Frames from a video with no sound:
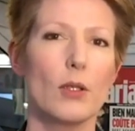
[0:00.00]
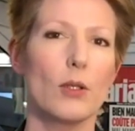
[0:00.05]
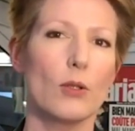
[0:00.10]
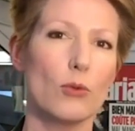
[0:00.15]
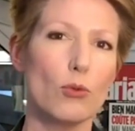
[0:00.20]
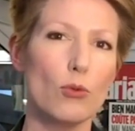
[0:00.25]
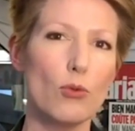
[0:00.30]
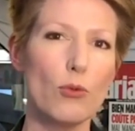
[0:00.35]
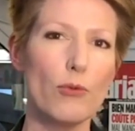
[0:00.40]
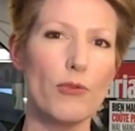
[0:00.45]

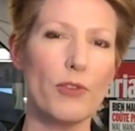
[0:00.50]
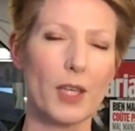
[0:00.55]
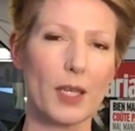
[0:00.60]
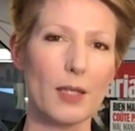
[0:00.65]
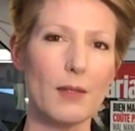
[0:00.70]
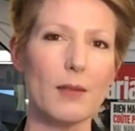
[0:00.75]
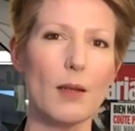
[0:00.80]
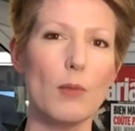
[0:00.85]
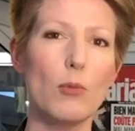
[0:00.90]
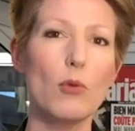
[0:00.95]
de
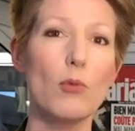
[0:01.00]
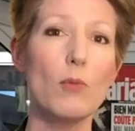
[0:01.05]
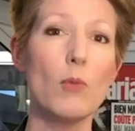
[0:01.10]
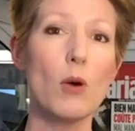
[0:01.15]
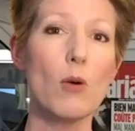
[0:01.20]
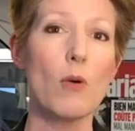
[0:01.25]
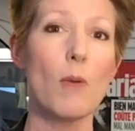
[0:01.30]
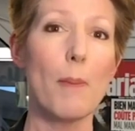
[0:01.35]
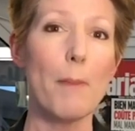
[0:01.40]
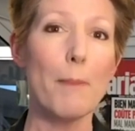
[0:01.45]

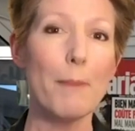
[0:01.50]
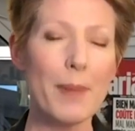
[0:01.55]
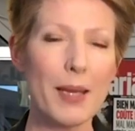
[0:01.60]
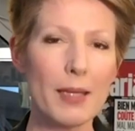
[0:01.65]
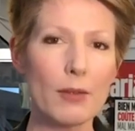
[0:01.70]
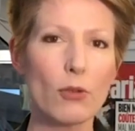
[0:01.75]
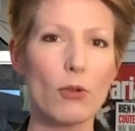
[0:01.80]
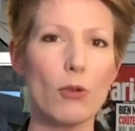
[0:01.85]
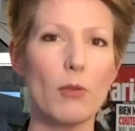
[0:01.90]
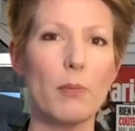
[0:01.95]
véritablement
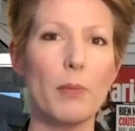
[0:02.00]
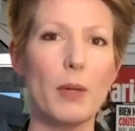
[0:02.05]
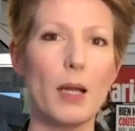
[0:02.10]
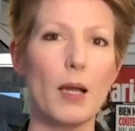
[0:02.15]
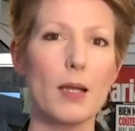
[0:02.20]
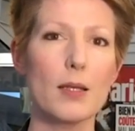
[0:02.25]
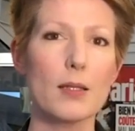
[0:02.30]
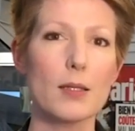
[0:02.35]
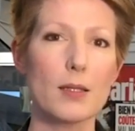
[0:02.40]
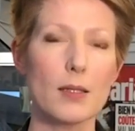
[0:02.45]
mettre en
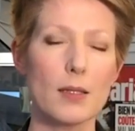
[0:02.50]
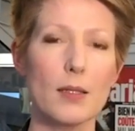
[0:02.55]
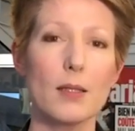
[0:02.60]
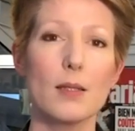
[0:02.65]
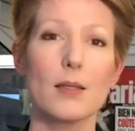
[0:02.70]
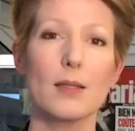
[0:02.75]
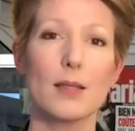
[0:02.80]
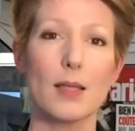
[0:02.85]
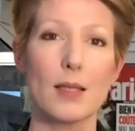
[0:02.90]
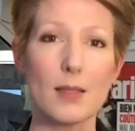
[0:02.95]
place
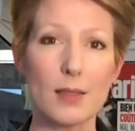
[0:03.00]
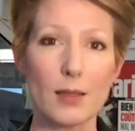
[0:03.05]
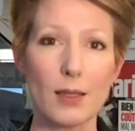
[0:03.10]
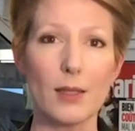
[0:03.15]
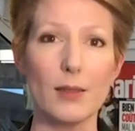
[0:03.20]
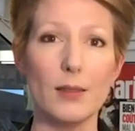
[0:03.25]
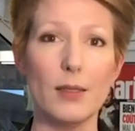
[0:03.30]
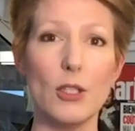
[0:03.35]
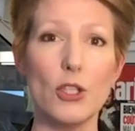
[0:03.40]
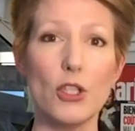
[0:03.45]
sa
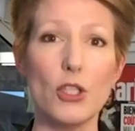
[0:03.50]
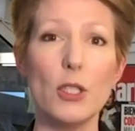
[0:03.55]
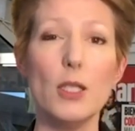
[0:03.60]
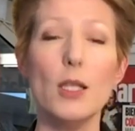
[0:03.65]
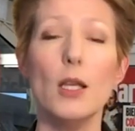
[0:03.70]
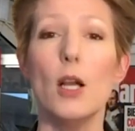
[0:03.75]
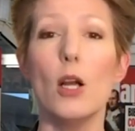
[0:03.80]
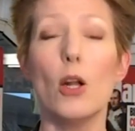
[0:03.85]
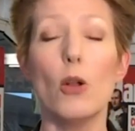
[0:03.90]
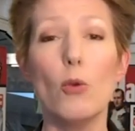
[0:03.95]
stratégie,
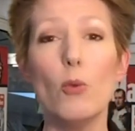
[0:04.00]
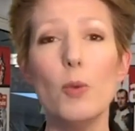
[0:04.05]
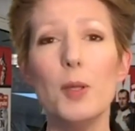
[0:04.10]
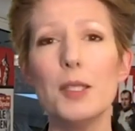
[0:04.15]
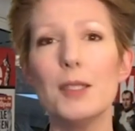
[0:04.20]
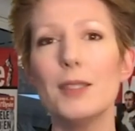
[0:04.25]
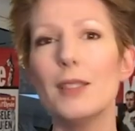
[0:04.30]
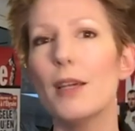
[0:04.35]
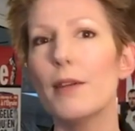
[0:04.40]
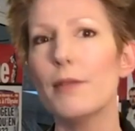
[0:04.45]
lui
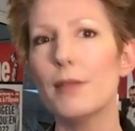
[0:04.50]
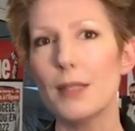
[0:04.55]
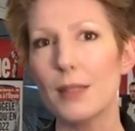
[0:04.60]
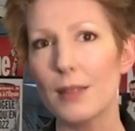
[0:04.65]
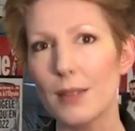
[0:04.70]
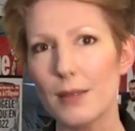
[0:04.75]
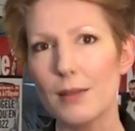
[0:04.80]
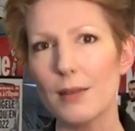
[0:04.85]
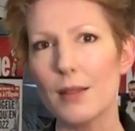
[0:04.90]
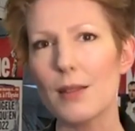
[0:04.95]
qui avait
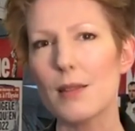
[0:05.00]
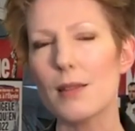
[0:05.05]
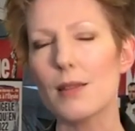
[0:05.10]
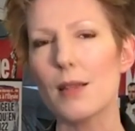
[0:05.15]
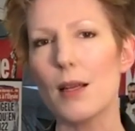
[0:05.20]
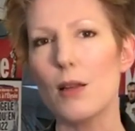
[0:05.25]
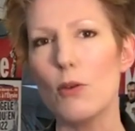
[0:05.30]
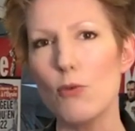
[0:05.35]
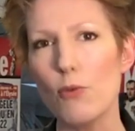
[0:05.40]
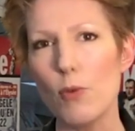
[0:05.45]
été
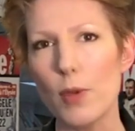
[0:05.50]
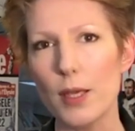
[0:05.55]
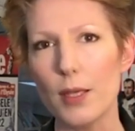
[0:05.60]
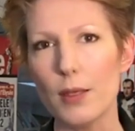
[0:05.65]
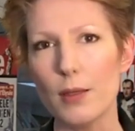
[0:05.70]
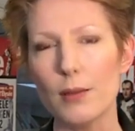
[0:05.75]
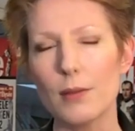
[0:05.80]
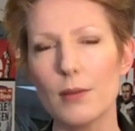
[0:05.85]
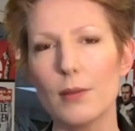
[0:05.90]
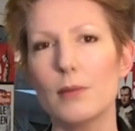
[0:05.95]
salué
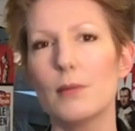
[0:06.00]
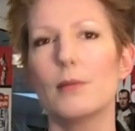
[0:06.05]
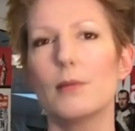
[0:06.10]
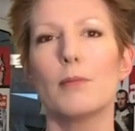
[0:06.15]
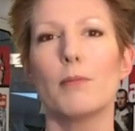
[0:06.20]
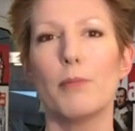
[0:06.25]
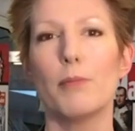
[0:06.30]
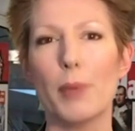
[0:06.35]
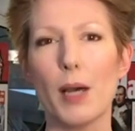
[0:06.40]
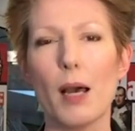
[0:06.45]

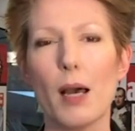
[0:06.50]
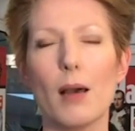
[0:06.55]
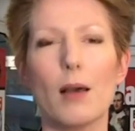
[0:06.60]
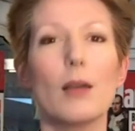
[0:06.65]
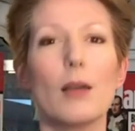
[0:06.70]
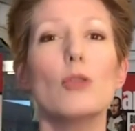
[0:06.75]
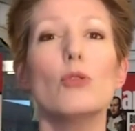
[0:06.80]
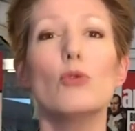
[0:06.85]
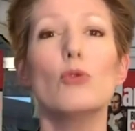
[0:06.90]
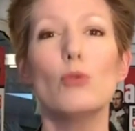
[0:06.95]

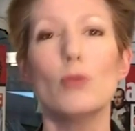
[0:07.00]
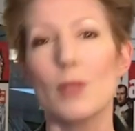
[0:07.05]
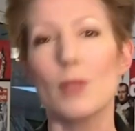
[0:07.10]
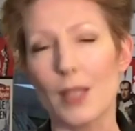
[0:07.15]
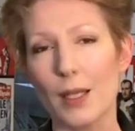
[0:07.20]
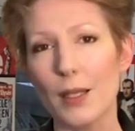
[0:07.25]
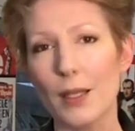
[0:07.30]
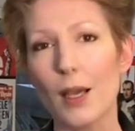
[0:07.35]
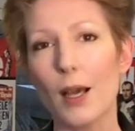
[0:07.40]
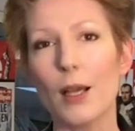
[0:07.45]
par sa
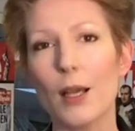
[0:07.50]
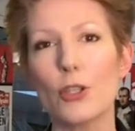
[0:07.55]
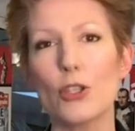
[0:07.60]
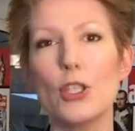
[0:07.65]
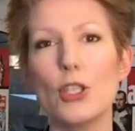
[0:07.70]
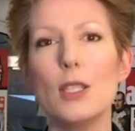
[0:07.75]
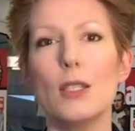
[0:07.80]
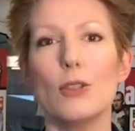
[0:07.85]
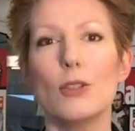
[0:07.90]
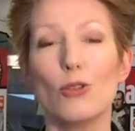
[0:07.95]

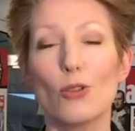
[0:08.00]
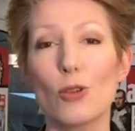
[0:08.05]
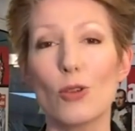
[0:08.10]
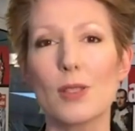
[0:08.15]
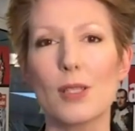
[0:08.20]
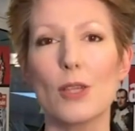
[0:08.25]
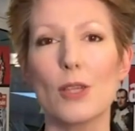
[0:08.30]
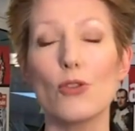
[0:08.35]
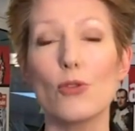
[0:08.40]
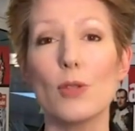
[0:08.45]
hiérarchie dans
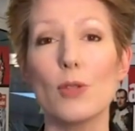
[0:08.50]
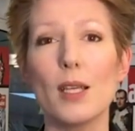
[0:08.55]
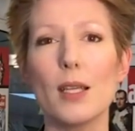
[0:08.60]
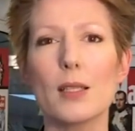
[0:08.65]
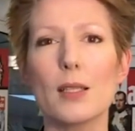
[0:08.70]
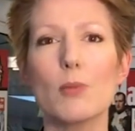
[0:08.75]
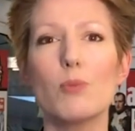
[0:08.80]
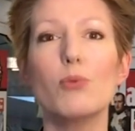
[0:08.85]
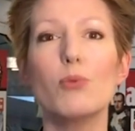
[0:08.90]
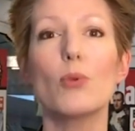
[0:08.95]
sa
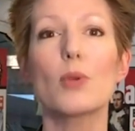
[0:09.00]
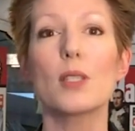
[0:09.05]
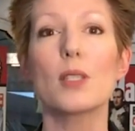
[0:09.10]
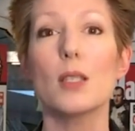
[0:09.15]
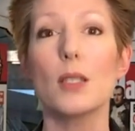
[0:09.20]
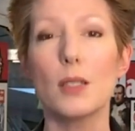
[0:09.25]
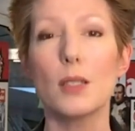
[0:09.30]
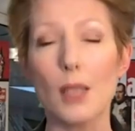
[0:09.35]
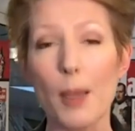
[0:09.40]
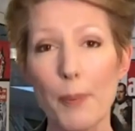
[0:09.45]
jeunesse pour ses
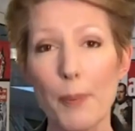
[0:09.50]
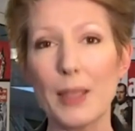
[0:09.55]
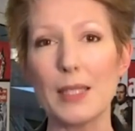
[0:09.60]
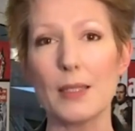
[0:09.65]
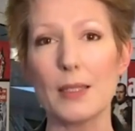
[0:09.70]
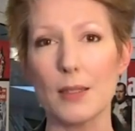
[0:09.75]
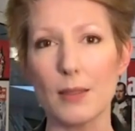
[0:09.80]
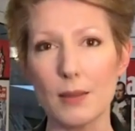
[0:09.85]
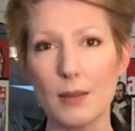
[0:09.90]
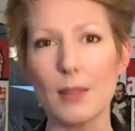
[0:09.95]

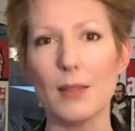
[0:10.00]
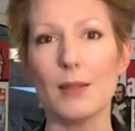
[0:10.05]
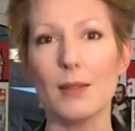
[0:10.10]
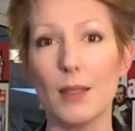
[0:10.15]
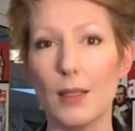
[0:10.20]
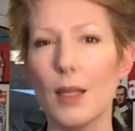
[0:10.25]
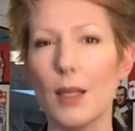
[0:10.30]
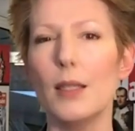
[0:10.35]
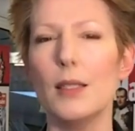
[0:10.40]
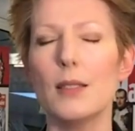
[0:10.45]
capacités
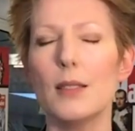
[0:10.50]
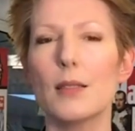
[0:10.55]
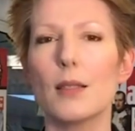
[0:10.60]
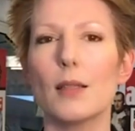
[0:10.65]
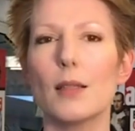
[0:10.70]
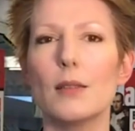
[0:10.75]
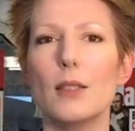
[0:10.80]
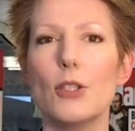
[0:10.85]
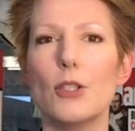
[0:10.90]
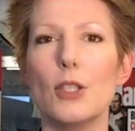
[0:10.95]
d'analyse
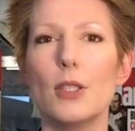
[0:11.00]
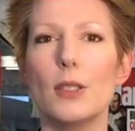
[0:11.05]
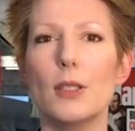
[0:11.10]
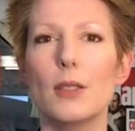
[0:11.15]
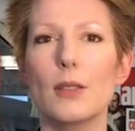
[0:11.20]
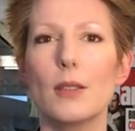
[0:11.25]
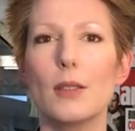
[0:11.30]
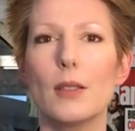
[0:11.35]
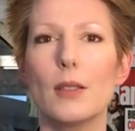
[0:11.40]
stratégique.